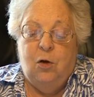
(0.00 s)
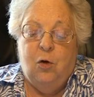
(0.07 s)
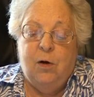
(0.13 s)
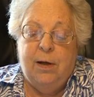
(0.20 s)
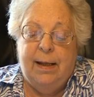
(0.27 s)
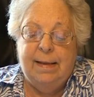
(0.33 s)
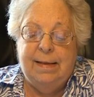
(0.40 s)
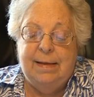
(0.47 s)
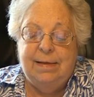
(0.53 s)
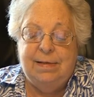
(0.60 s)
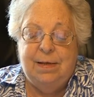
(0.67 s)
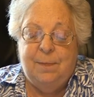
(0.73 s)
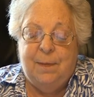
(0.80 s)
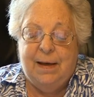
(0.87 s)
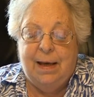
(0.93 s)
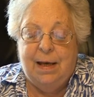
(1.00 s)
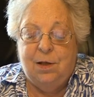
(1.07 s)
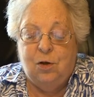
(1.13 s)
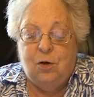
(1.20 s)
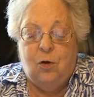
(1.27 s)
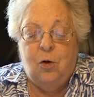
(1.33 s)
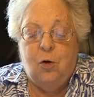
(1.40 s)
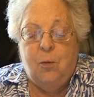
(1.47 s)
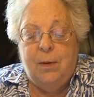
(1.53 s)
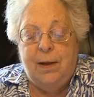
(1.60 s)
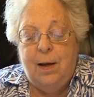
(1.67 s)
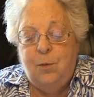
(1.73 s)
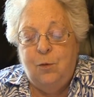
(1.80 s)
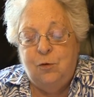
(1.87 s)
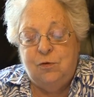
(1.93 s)
los grandes y pequeños, los
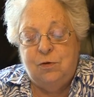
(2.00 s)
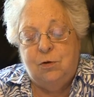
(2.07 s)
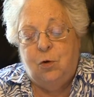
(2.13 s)
bravos